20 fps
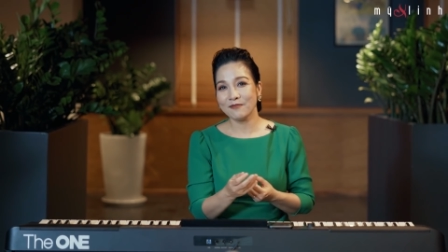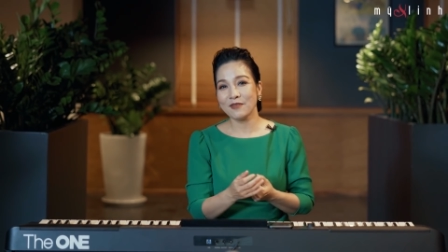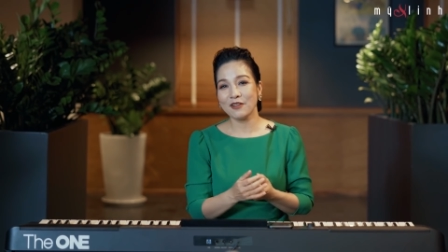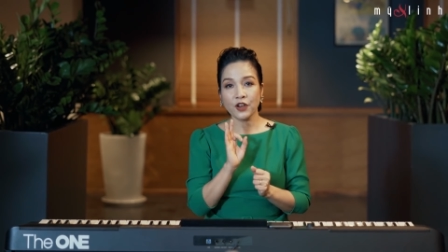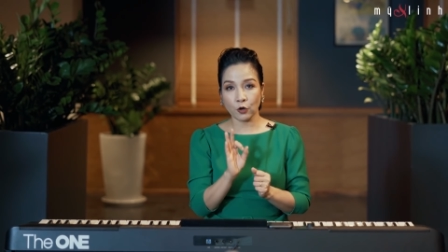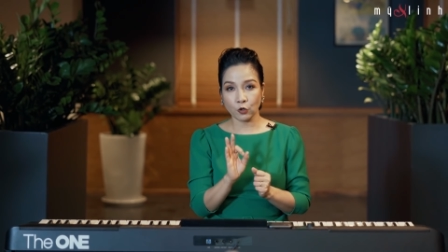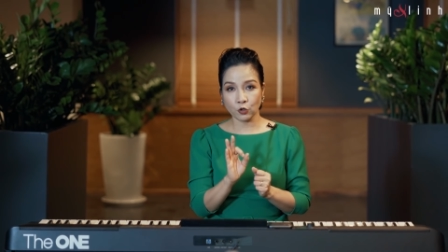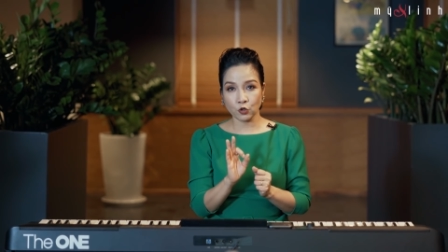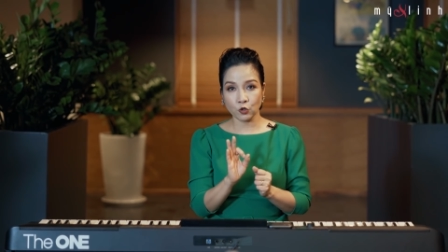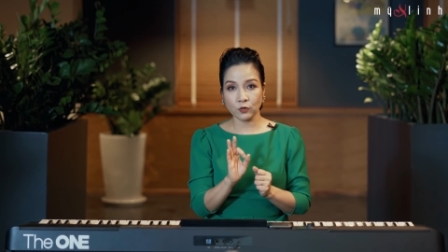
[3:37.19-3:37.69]

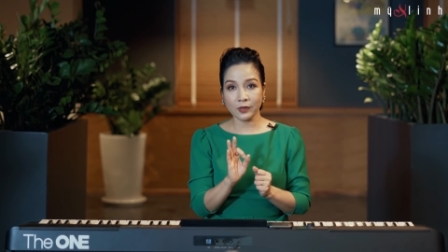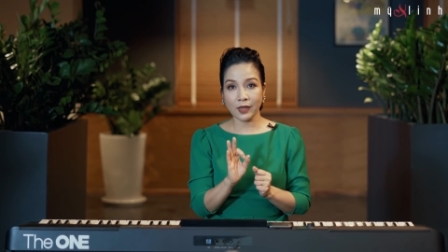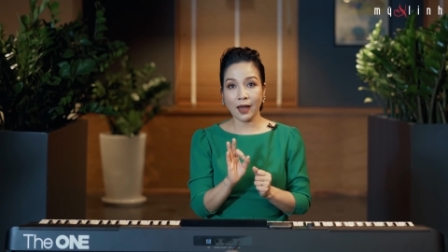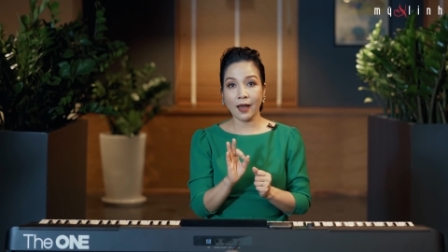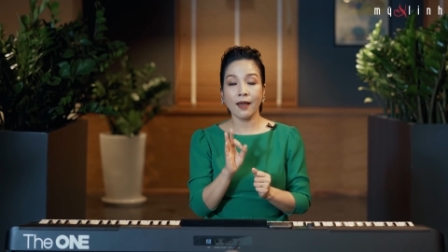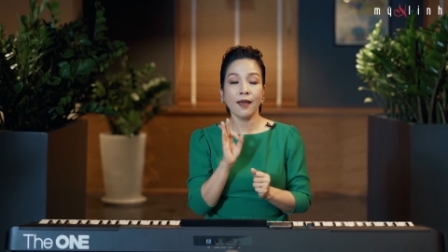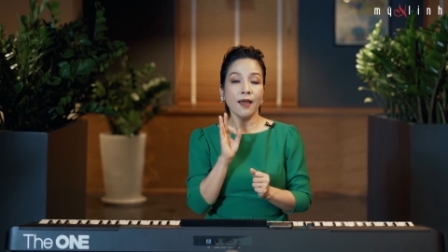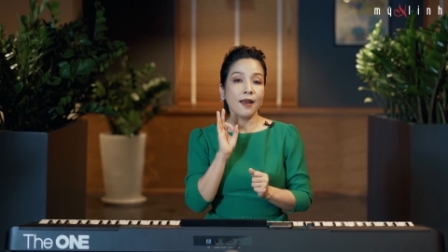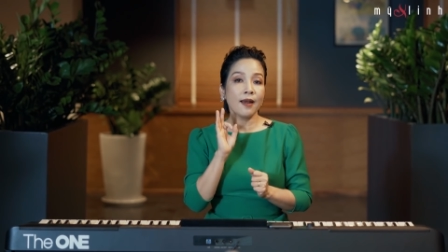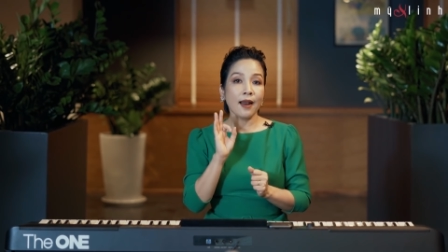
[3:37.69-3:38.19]
việc của chúng
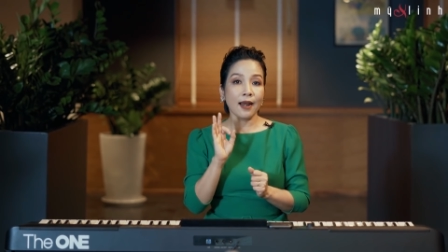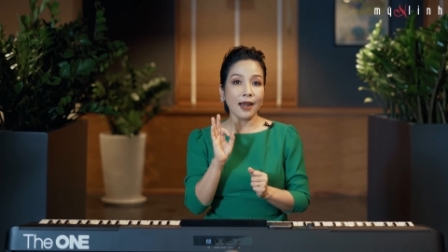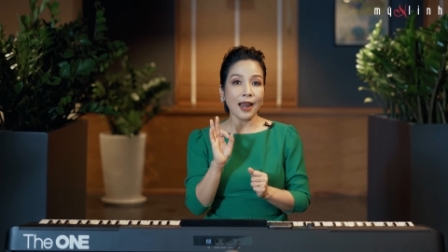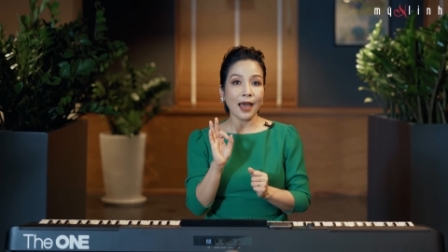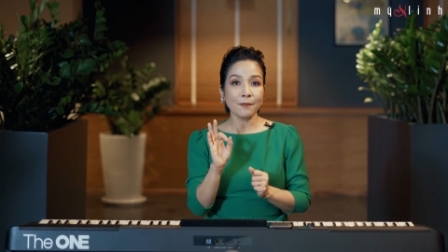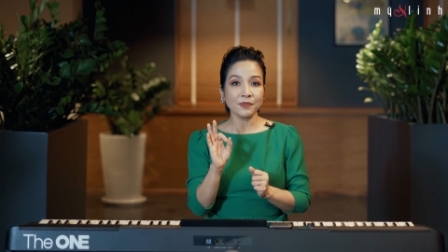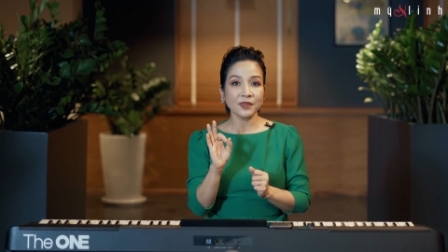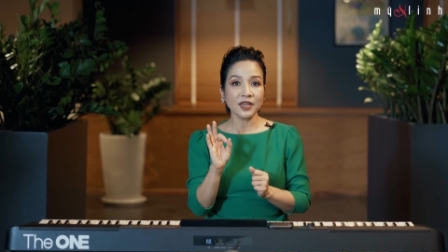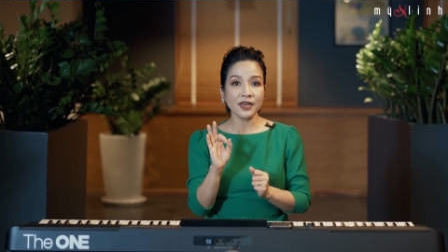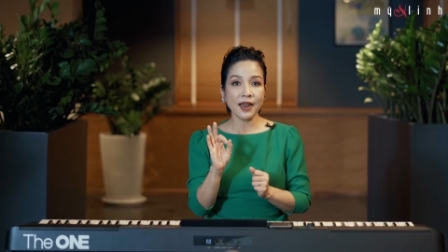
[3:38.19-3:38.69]
ta là
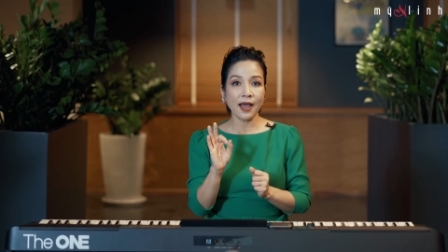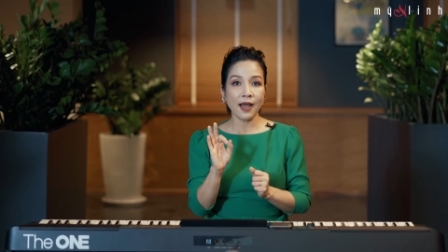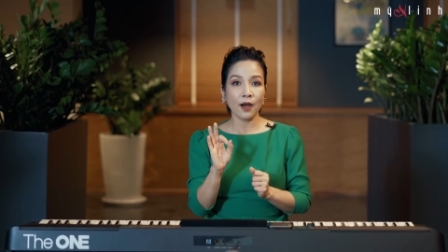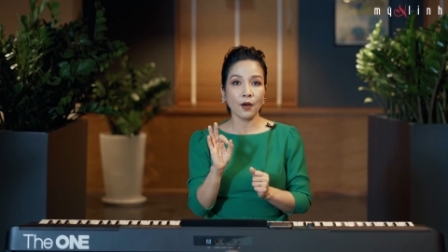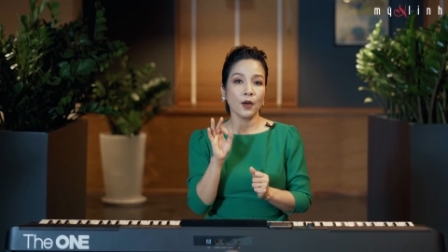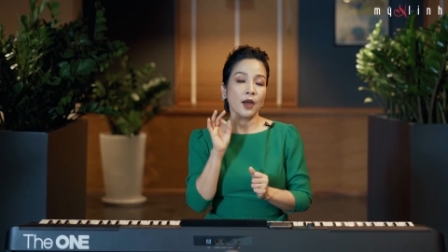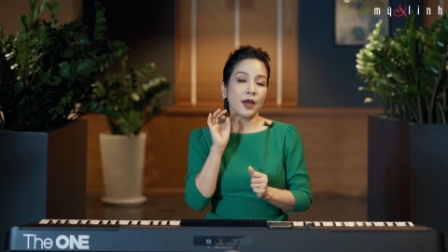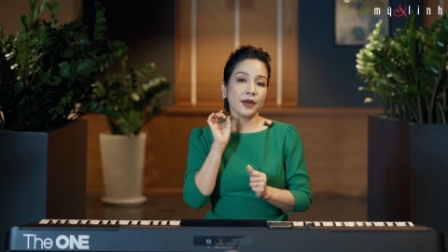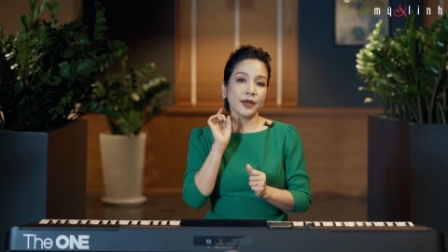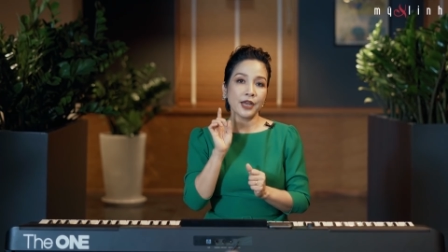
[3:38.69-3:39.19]
làm thế
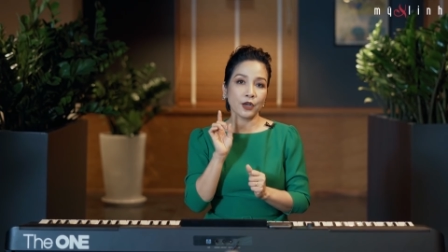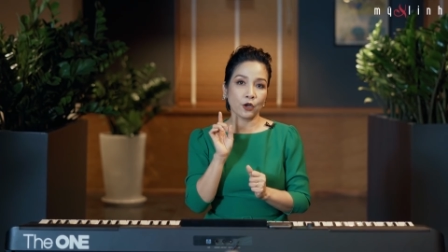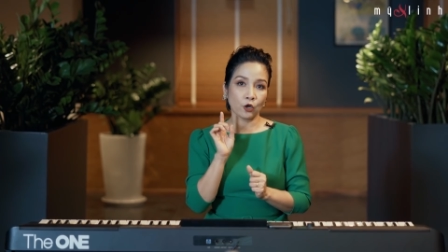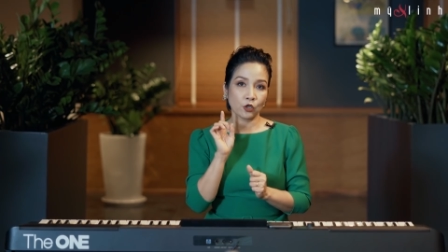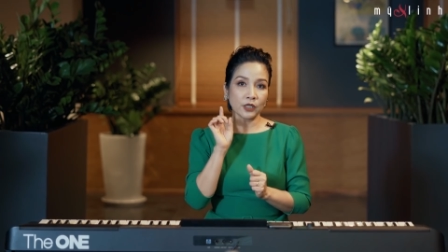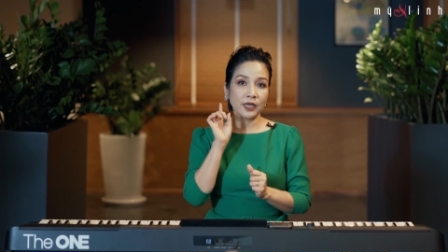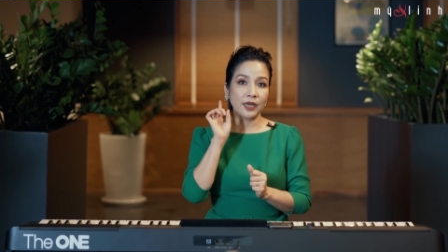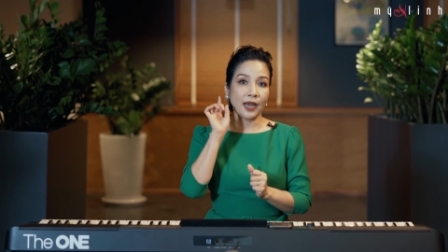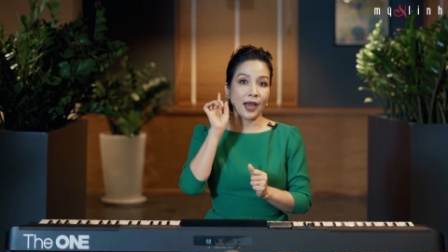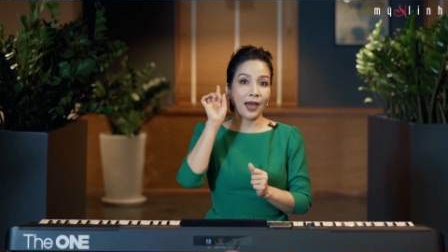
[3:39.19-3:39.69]
nào để
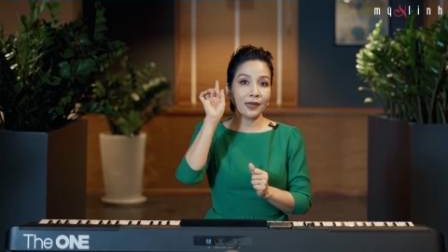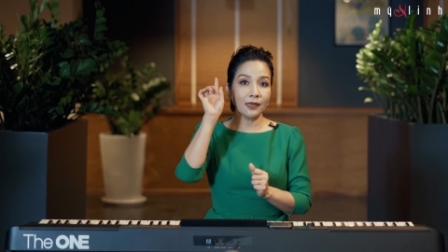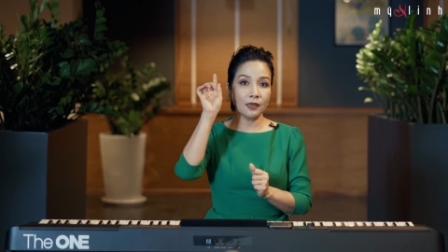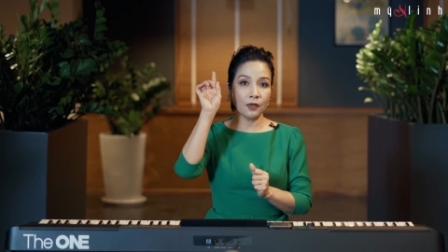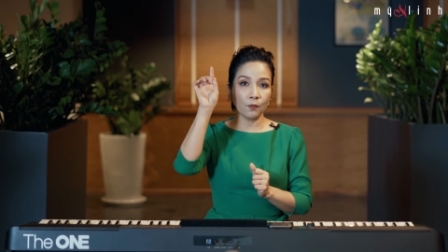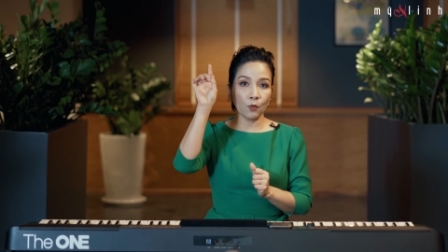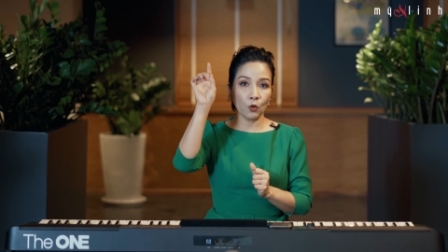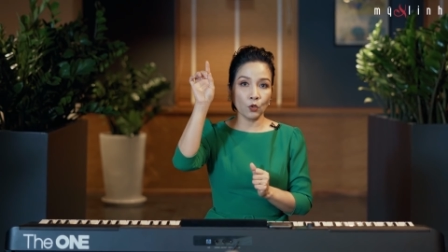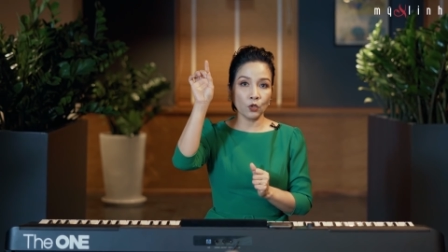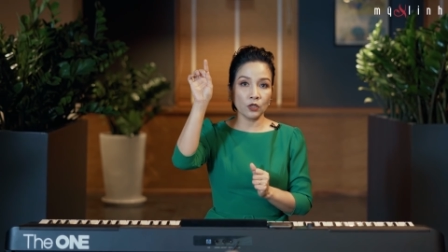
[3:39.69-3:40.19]
có thể hát
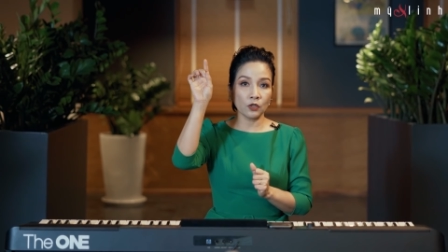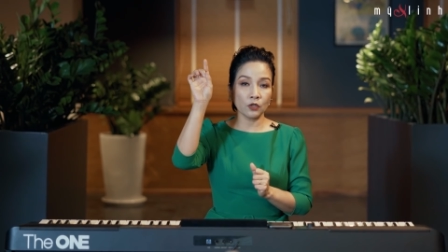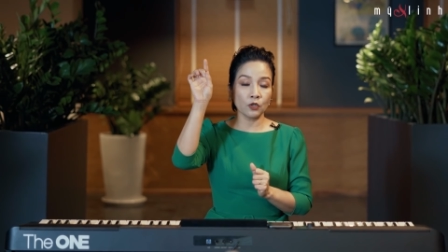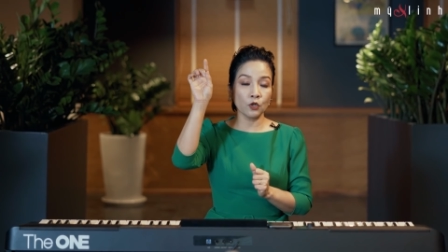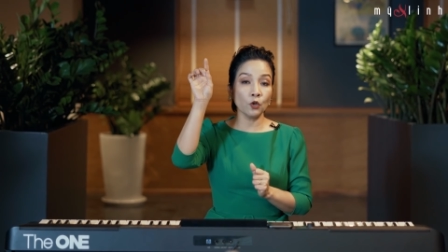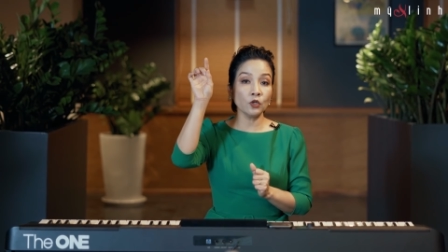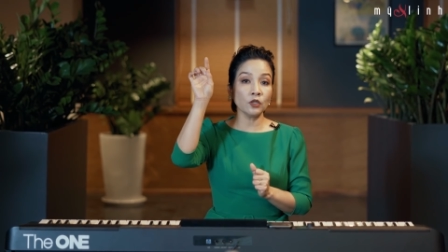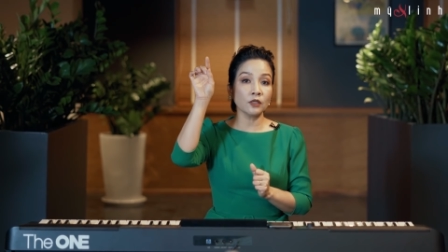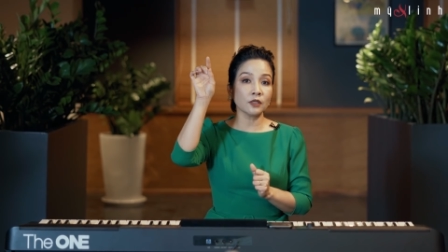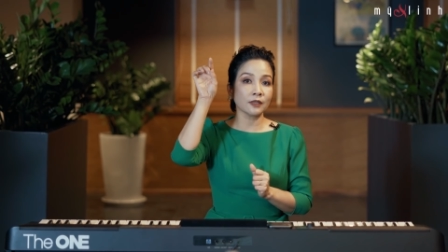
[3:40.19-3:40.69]
được một
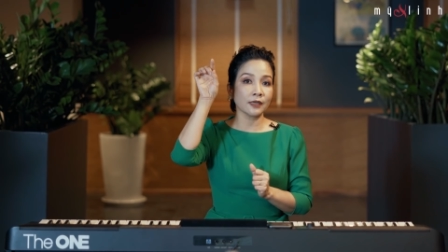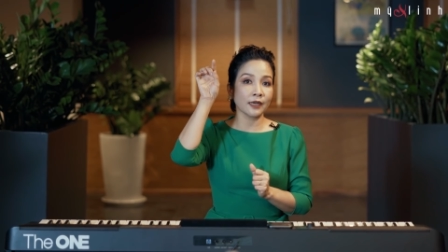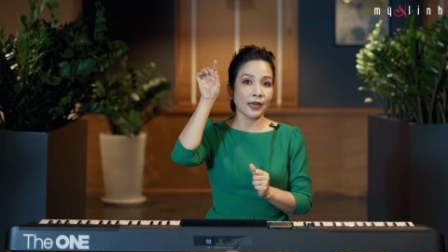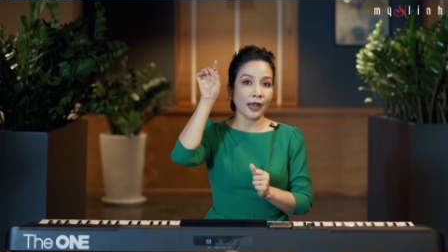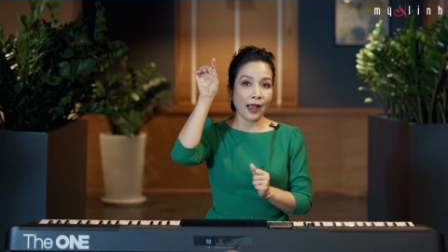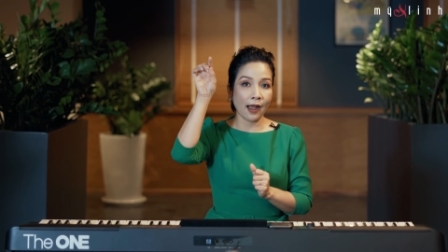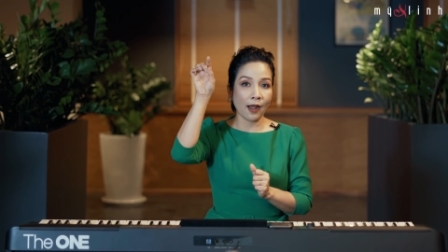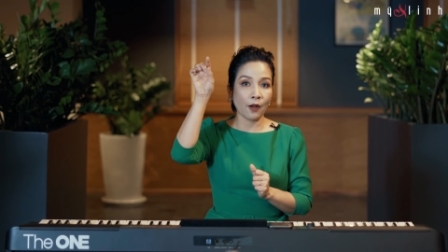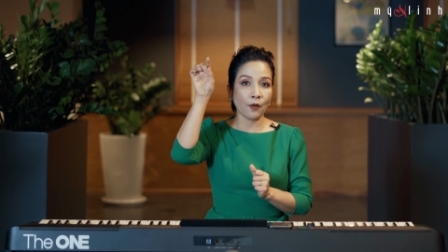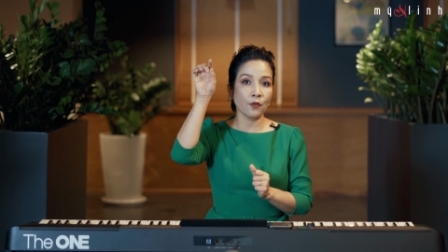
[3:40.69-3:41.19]
nốt
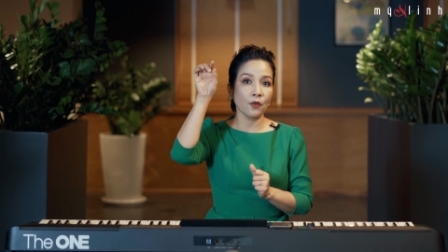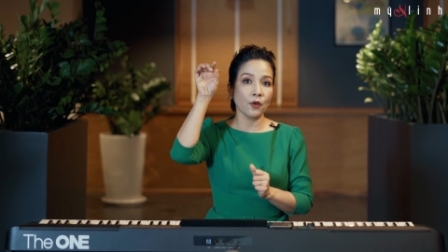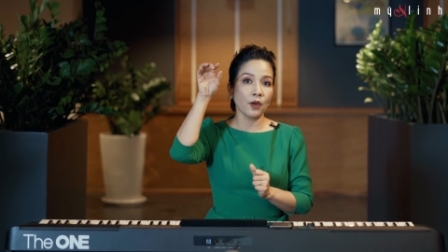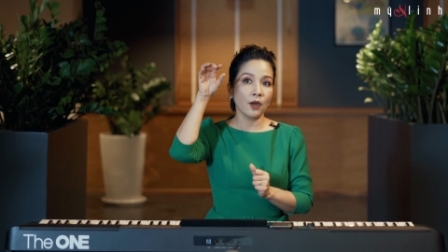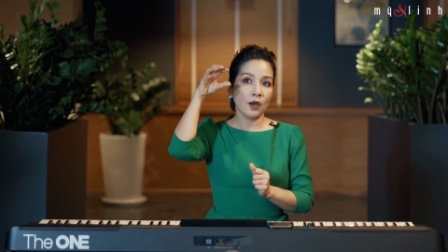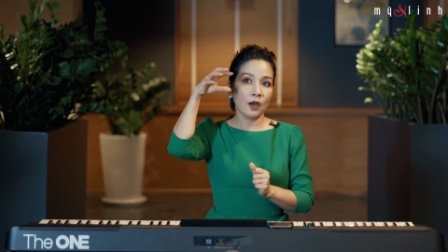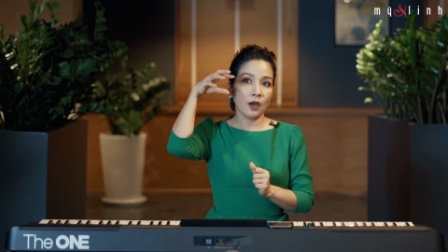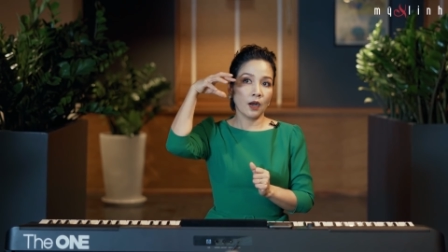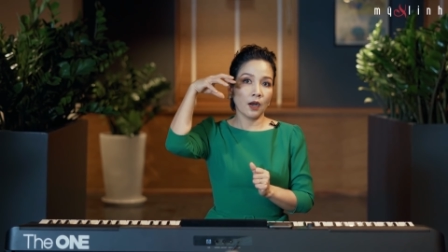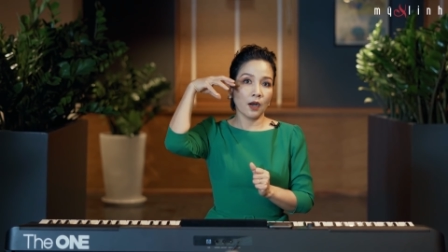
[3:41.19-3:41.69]
cao
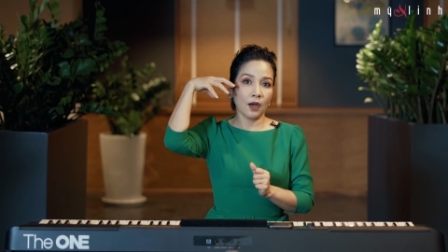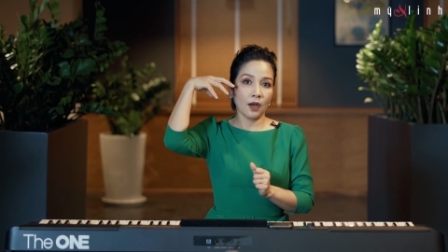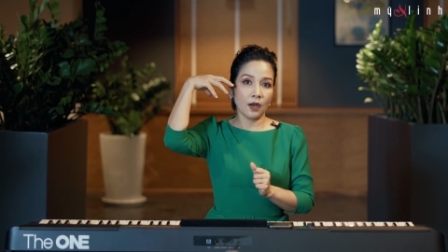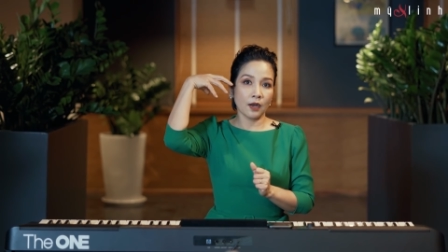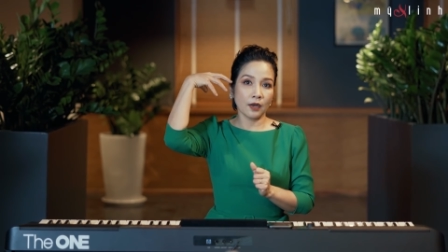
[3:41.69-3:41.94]
uh,